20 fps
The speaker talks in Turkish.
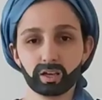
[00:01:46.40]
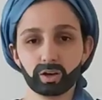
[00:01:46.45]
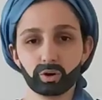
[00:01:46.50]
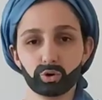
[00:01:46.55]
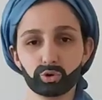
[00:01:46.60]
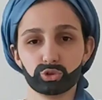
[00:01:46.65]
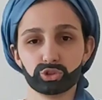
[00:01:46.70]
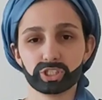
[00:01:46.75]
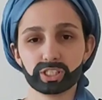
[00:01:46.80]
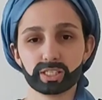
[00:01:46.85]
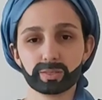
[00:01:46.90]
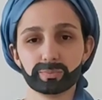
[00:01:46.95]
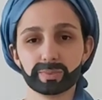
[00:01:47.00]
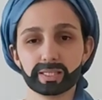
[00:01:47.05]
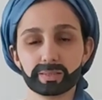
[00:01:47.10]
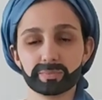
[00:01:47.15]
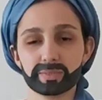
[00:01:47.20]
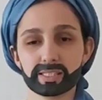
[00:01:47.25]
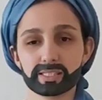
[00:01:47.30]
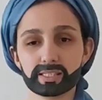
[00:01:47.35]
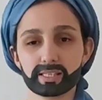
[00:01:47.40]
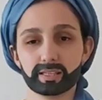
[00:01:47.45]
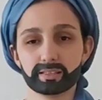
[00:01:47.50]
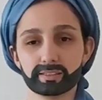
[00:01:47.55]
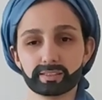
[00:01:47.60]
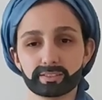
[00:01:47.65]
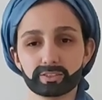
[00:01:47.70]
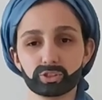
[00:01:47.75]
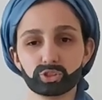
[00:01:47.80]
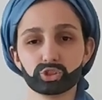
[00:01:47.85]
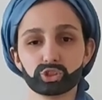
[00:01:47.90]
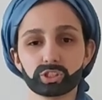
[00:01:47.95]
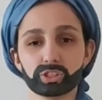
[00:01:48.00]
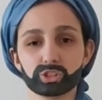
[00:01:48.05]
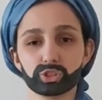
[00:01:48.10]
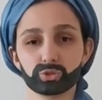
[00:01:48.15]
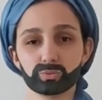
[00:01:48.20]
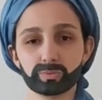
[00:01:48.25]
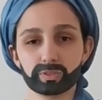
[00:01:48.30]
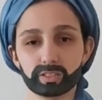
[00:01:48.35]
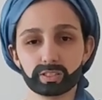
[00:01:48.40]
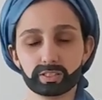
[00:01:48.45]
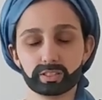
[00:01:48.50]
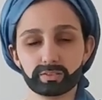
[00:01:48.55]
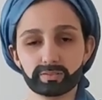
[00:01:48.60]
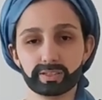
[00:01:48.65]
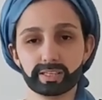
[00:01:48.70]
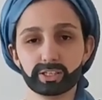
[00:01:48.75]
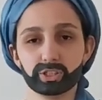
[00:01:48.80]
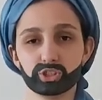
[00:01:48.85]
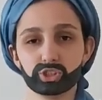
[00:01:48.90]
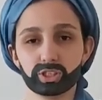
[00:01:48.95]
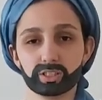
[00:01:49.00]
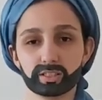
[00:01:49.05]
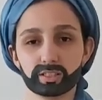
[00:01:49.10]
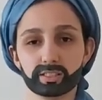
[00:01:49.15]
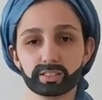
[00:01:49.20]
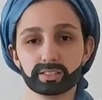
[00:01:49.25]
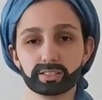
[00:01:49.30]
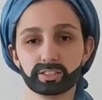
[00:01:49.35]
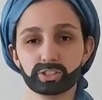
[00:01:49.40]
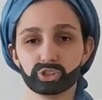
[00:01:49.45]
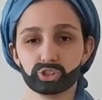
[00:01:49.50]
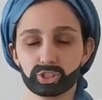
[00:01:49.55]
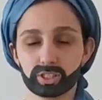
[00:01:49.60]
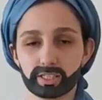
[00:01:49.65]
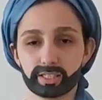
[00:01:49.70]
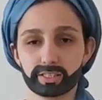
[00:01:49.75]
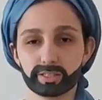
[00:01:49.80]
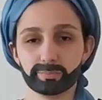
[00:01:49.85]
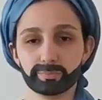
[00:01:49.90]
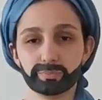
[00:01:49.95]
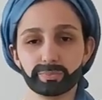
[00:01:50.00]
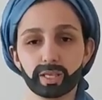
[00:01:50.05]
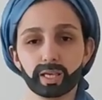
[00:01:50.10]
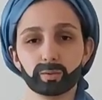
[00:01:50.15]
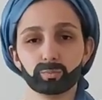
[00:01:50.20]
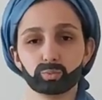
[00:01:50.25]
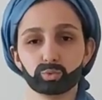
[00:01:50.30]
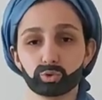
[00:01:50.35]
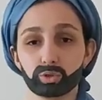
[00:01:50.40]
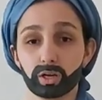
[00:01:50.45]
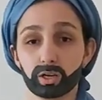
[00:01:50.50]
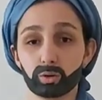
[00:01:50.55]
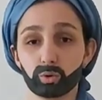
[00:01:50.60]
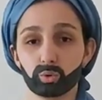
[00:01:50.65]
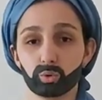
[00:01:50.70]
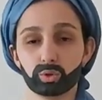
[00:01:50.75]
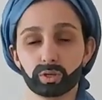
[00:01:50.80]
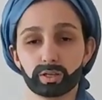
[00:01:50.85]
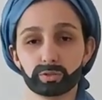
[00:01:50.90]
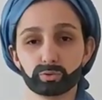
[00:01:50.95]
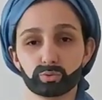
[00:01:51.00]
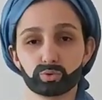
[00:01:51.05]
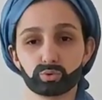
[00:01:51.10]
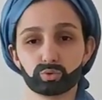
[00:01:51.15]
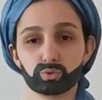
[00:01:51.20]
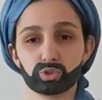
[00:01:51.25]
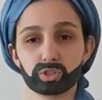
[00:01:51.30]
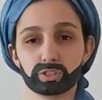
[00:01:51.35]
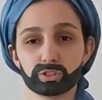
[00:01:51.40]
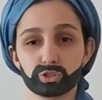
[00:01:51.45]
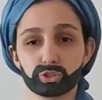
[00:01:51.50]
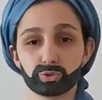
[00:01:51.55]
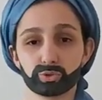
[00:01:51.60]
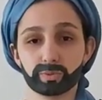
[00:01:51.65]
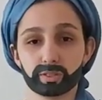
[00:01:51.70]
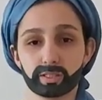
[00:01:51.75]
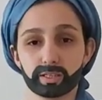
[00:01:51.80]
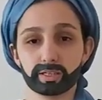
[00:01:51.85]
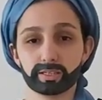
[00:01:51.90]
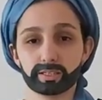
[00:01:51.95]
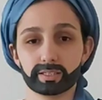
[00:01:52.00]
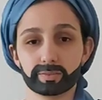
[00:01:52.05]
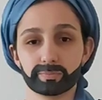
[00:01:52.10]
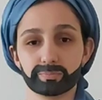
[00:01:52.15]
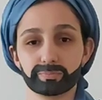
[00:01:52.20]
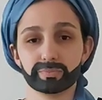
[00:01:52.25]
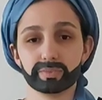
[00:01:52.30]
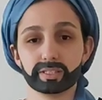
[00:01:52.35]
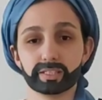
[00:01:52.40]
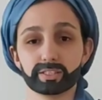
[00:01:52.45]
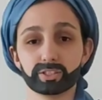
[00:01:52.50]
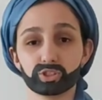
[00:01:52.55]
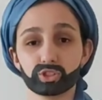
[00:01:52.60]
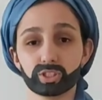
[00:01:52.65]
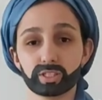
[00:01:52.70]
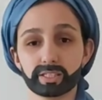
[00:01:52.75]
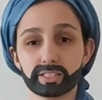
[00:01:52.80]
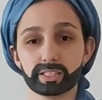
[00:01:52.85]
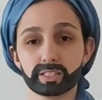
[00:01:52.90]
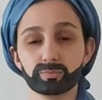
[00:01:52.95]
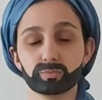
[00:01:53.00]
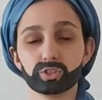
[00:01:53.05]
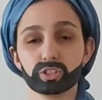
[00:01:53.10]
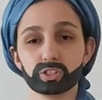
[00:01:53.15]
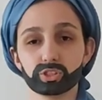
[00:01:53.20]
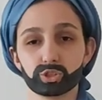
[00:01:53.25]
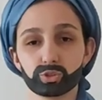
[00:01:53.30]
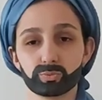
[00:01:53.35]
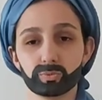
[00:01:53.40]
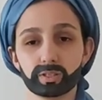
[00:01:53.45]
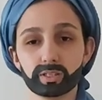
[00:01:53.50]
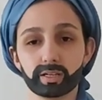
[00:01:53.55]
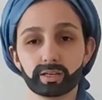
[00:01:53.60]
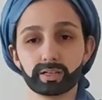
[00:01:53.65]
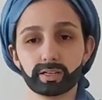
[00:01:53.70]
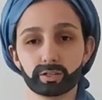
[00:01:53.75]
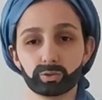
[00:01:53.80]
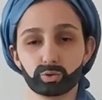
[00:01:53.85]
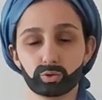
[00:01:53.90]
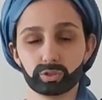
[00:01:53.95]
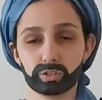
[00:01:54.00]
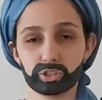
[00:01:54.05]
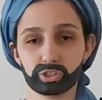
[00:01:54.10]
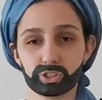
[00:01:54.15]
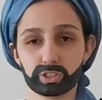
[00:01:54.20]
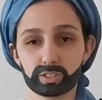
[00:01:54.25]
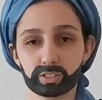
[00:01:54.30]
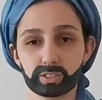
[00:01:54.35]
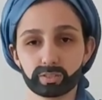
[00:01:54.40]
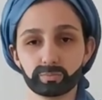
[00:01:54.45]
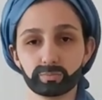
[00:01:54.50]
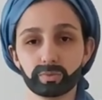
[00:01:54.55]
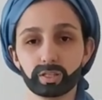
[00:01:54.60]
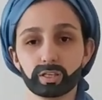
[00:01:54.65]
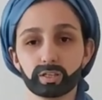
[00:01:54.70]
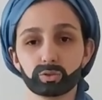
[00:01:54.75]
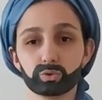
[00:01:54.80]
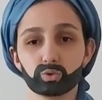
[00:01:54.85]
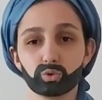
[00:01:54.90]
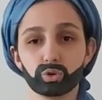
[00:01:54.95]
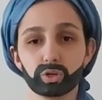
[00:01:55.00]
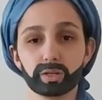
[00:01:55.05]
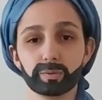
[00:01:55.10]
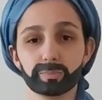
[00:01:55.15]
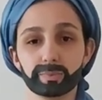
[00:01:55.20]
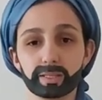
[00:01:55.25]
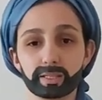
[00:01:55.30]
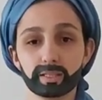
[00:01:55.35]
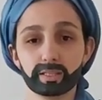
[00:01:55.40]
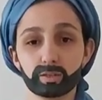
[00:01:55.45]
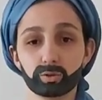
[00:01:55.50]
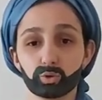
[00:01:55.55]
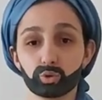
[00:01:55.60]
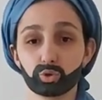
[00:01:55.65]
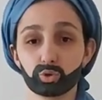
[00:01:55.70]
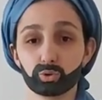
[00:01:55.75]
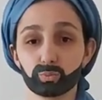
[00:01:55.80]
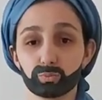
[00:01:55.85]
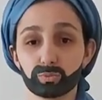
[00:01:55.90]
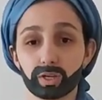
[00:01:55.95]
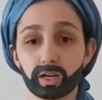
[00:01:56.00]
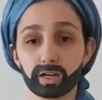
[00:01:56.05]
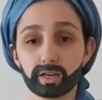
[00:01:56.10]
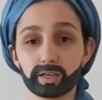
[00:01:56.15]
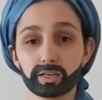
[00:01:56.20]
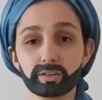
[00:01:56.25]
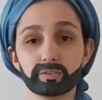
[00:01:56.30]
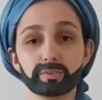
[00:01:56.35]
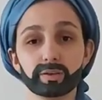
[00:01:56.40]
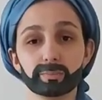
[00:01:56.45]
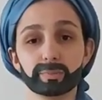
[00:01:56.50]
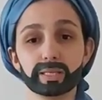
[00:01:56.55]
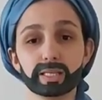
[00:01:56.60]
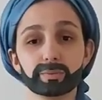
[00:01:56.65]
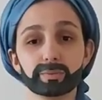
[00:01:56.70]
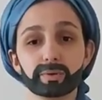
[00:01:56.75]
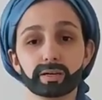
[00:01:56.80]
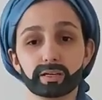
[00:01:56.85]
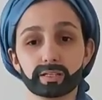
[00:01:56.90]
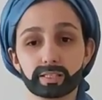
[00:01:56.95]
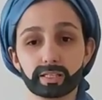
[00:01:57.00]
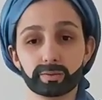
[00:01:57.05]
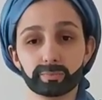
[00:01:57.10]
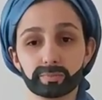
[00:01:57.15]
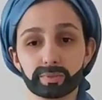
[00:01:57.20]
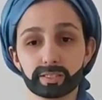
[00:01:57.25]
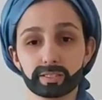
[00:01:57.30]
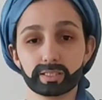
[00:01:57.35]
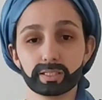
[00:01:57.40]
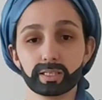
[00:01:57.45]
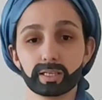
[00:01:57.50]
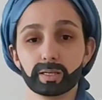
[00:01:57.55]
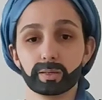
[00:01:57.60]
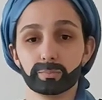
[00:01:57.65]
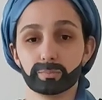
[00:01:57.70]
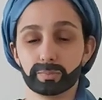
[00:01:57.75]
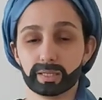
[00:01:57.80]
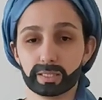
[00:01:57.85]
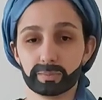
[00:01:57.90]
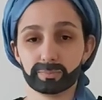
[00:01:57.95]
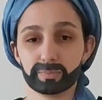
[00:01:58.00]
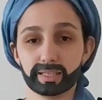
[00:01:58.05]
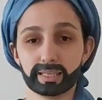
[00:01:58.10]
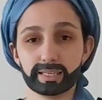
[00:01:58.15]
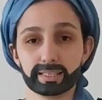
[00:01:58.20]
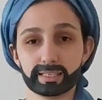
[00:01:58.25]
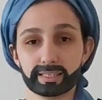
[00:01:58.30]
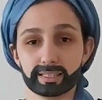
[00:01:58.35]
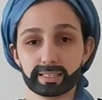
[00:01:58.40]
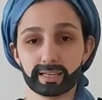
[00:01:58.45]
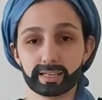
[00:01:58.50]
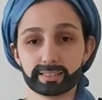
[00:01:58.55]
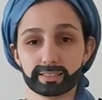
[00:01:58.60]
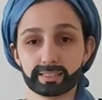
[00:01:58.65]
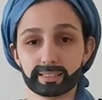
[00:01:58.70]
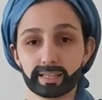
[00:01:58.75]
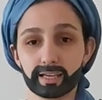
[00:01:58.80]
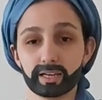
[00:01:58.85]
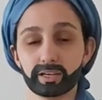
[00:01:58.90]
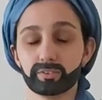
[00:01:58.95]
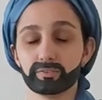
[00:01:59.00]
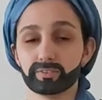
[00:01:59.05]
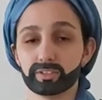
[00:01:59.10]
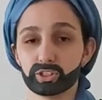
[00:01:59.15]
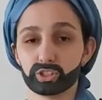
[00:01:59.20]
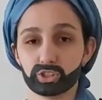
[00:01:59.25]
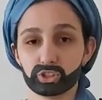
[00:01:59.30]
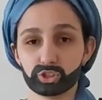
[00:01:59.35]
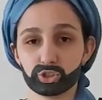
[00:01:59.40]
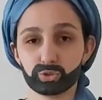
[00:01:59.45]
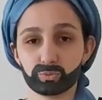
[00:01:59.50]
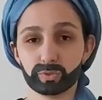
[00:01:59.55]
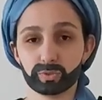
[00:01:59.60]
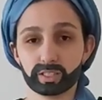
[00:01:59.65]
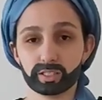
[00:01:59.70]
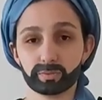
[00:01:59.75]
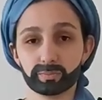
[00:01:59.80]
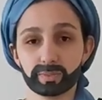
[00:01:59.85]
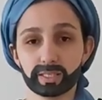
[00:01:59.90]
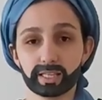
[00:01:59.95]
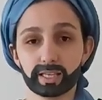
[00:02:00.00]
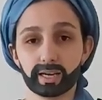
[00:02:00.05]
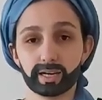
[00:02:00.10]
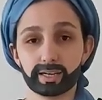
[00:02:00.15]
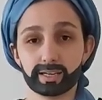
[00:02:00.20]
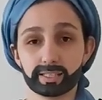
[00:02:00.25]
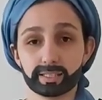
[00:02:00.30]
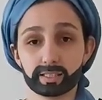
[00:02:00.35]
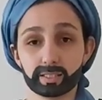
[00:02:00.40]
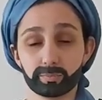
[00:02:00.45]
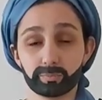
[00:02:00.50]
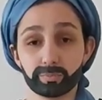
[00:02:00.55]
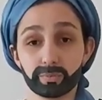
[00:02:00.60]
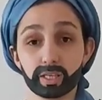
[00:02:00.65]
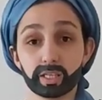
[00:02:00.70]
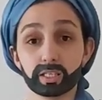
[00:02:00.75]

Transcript: Önceki bilim insanlarının çalışmalarını ve icatlarını inceledim. Bunlar olağanüstü çalışmalardı. İncelediğim çalışmalardan yola çıktım dönemin hükümdarları ve bilim adamları benimle ilgilendiler ve çalışmalarımı ilerlettim.